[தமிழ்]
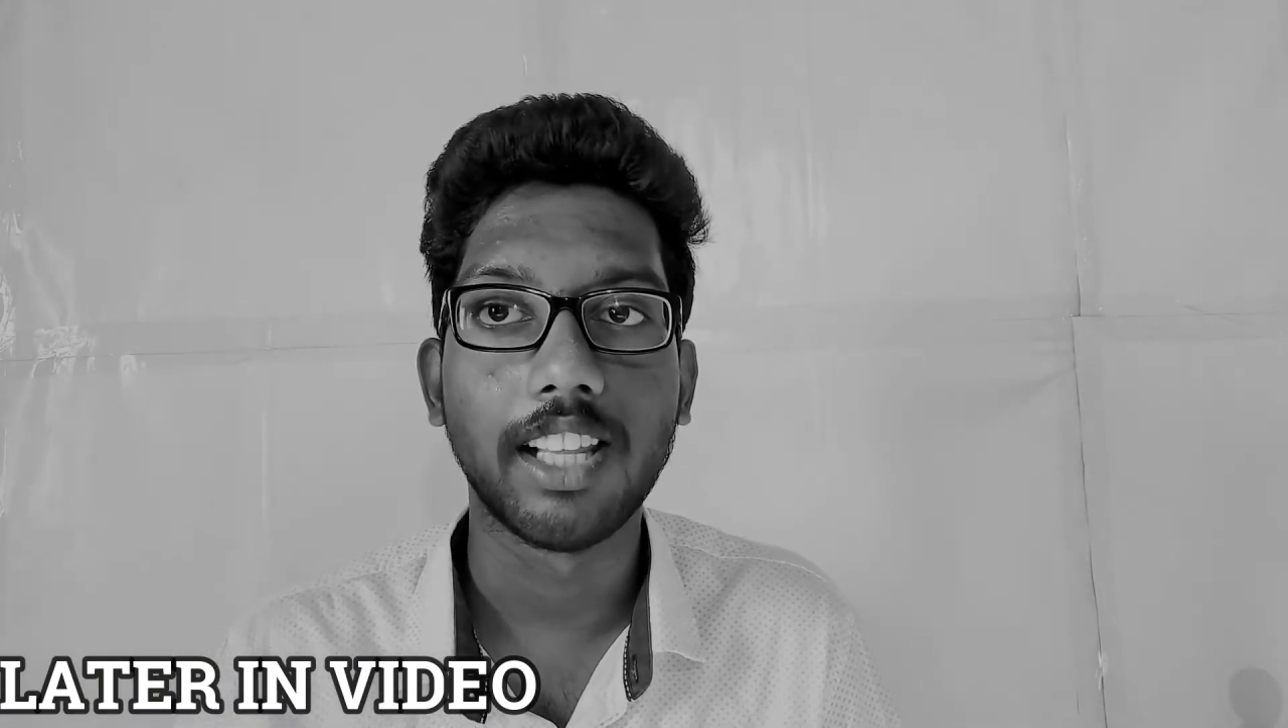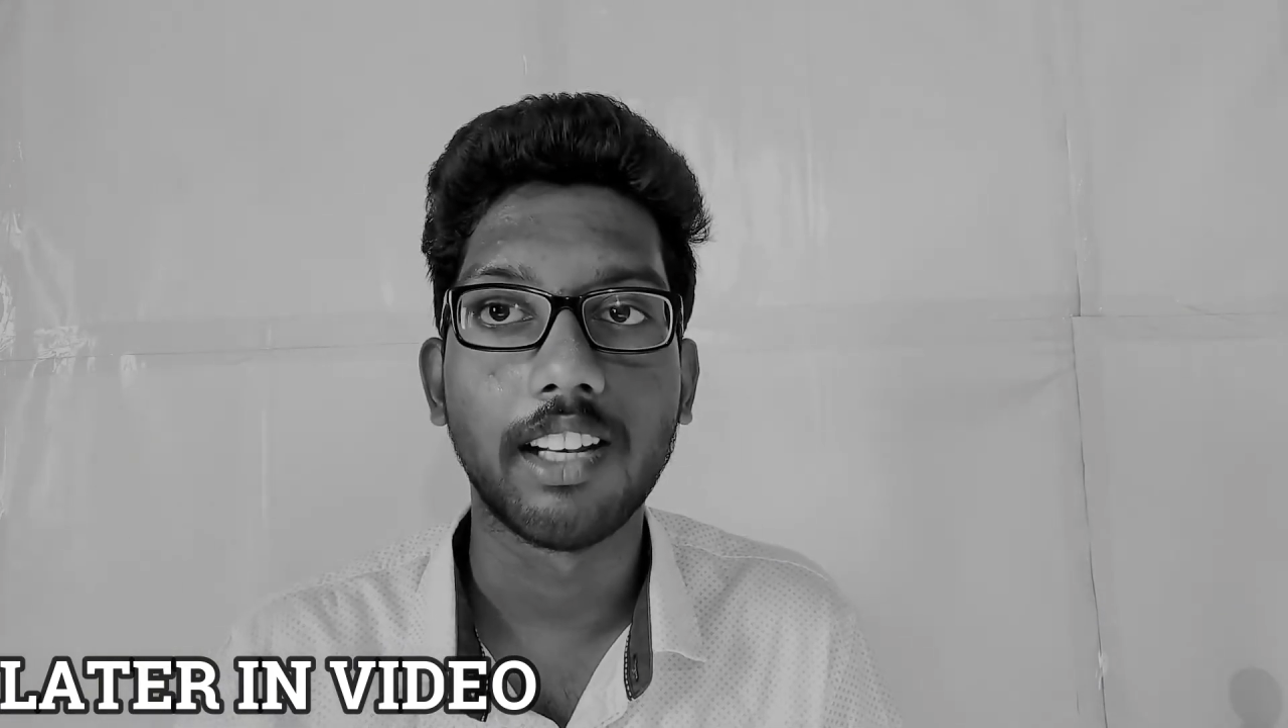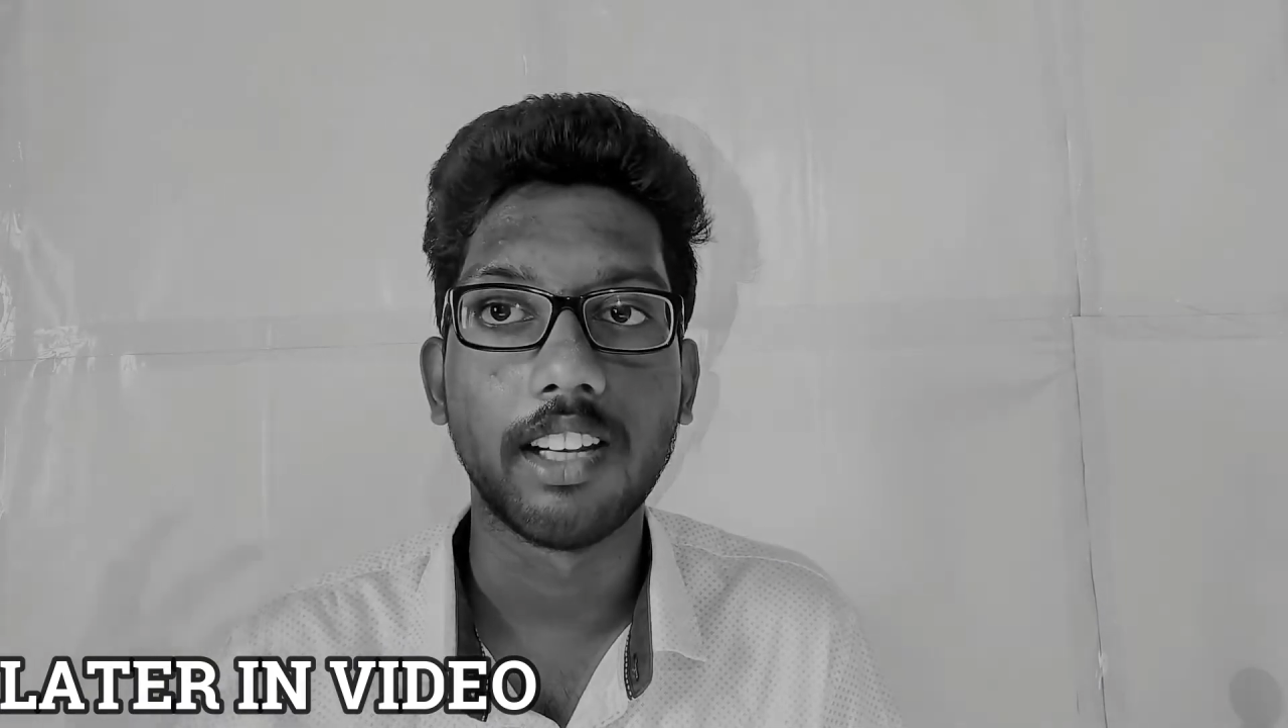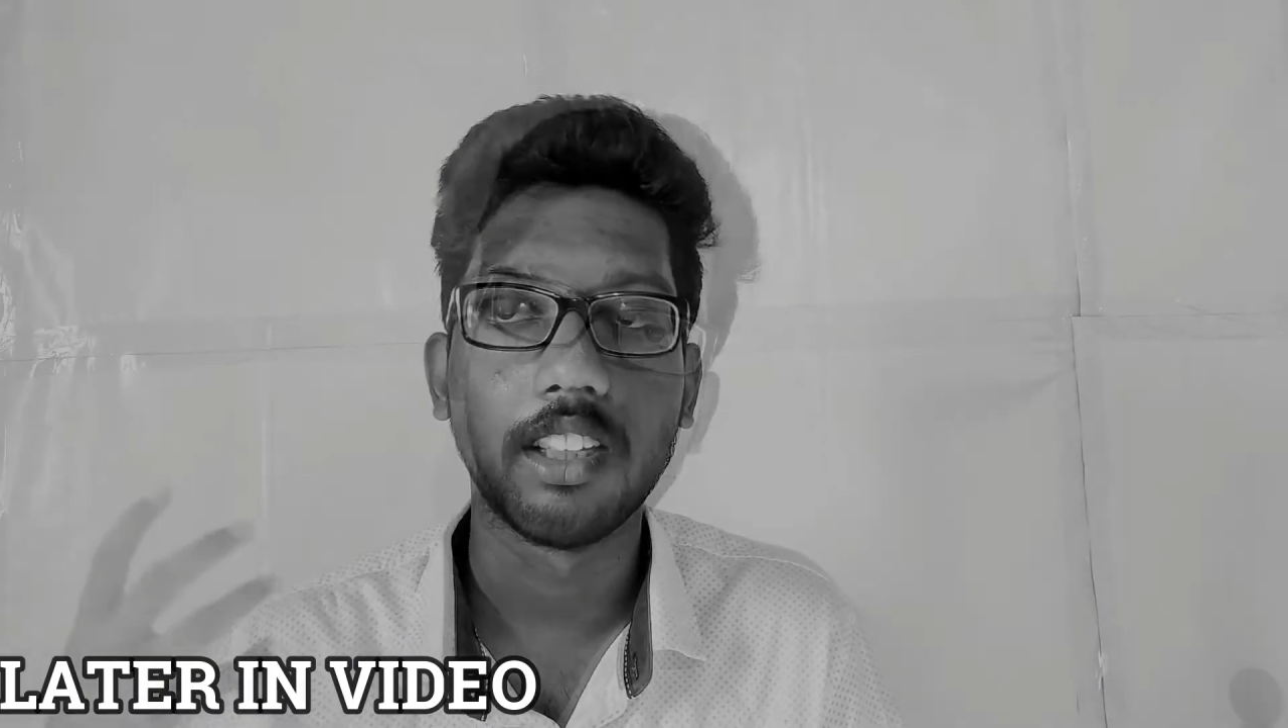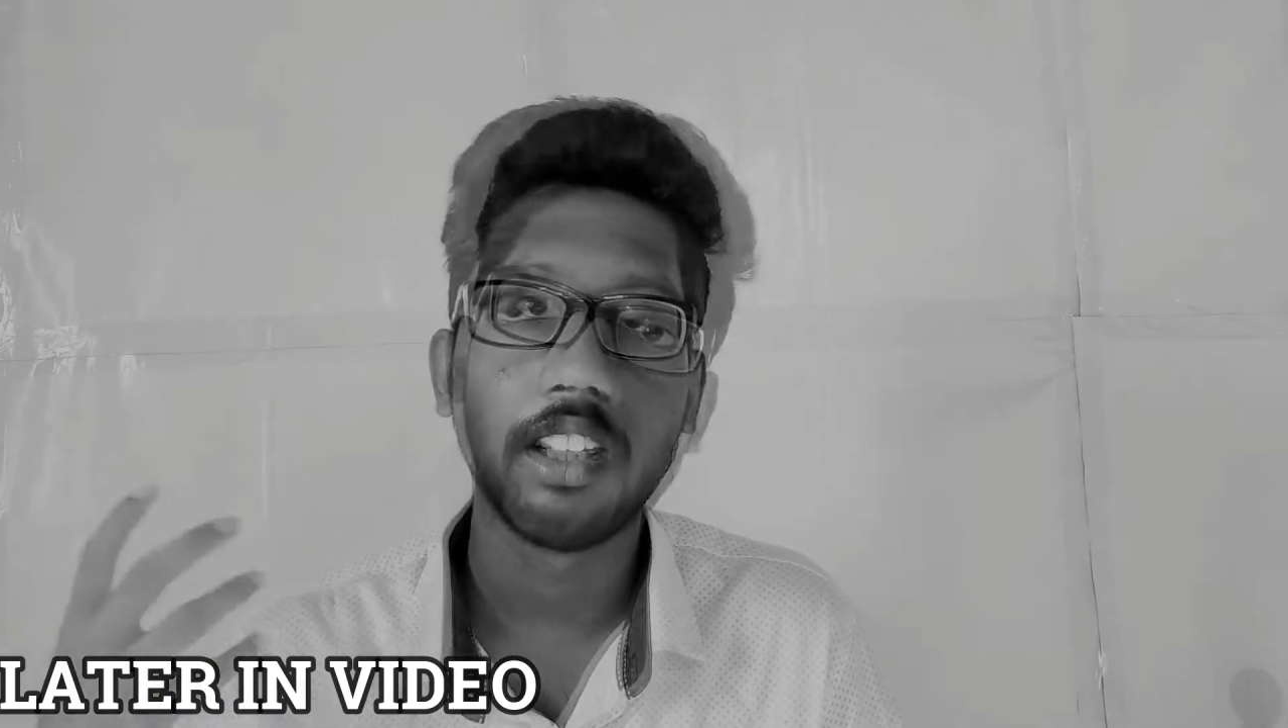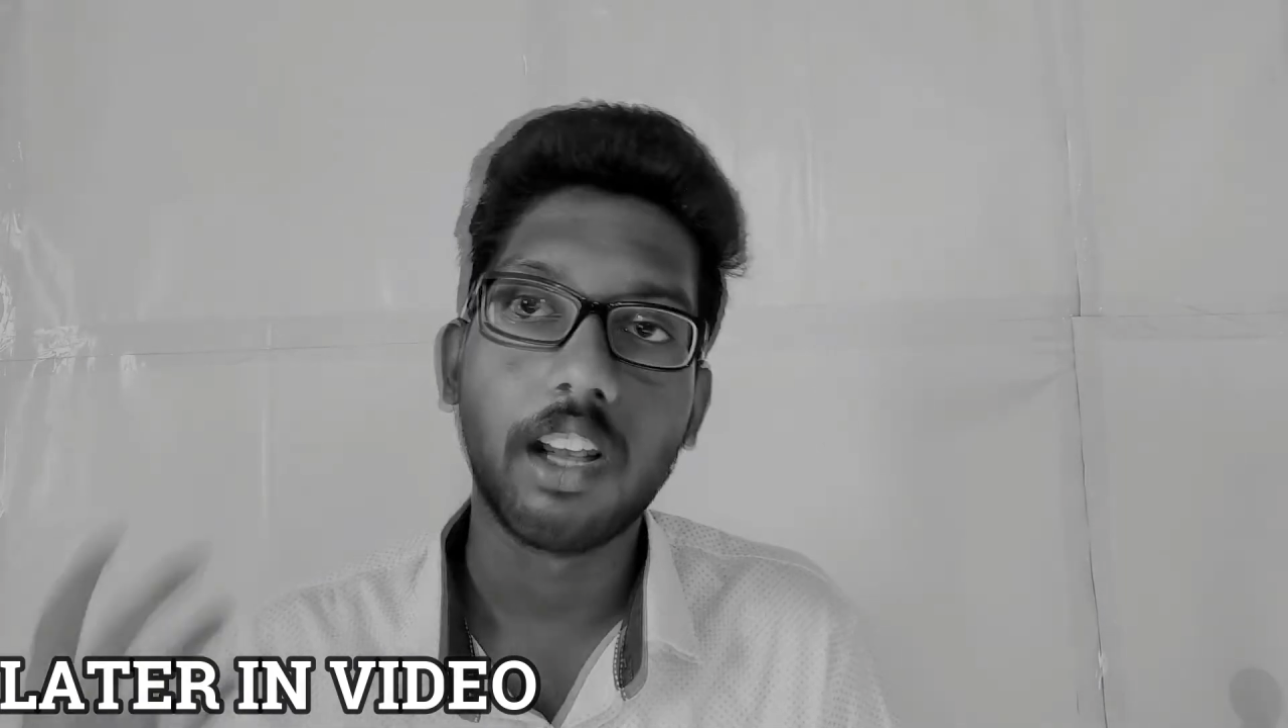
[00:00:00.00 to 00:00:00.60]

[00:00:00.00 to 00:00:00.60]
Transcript: இருக்குது